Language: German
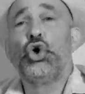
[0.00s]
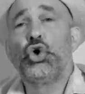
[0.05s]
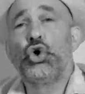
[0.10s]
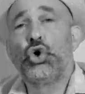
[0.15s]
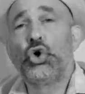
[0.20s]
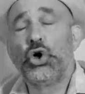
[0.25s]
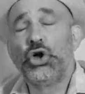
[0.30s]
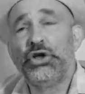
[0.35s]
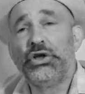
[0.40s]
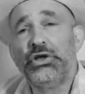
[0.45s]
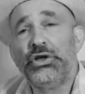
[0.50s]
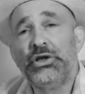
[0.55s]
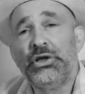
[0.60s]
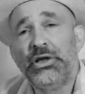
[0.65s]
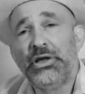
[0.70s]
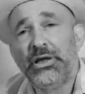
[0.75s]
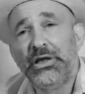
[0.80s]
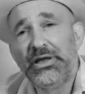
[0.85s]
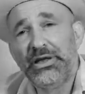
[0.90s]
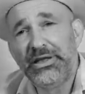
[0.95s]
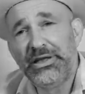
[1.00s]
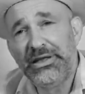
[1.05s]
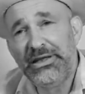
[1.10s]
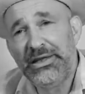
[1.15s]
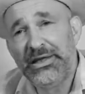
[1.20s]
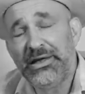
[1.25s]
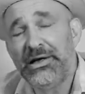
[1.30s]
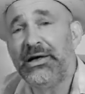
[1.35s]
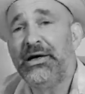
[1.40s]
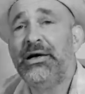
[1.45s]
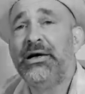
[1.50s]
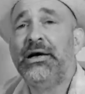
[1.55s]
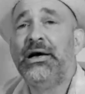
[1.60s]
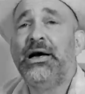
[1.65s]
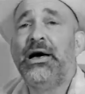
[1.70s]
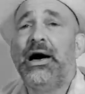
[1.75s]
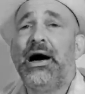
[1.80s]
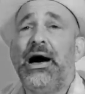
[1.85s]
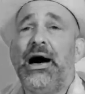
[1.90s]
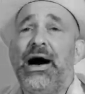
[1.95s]
können ihr
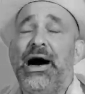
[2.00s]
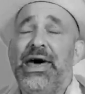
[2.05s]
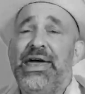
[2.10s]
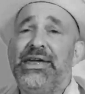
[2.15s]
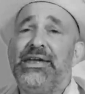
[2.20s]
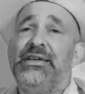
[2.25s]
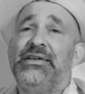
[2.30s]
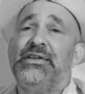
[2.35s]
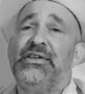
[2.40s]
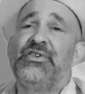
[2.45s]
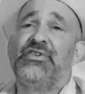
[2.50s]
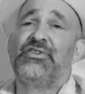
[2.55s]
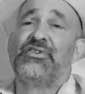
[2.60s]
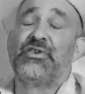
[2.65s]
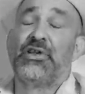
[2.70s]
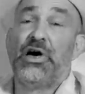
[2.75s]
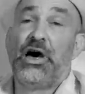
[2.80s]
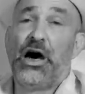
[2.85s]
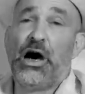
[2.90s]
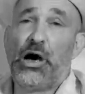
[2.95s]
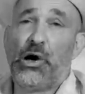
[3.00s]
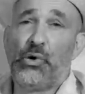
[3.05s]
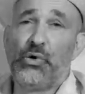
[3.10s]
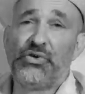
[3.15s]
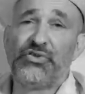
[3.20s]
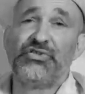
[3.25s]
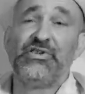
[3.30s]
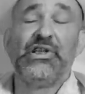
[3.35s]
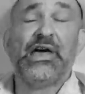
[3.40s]
eigenes Haus,